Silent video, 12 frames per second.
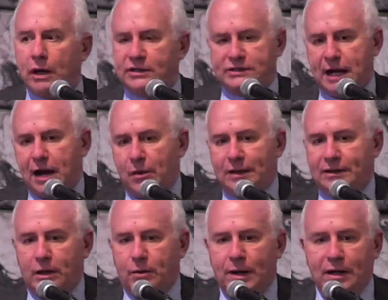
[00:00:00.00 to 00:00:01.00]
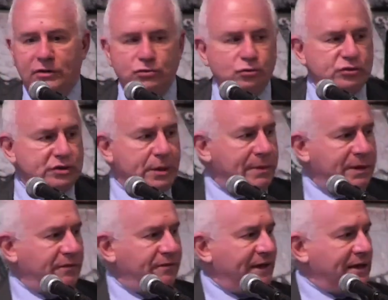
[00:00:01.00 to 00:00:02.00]
e saranno altre guerre giuste per
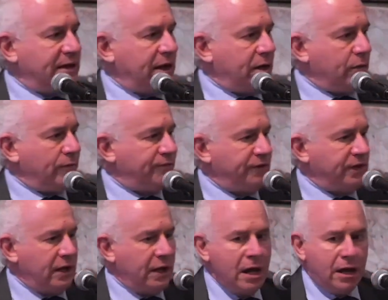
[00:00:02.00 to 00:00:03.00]
difendere i confini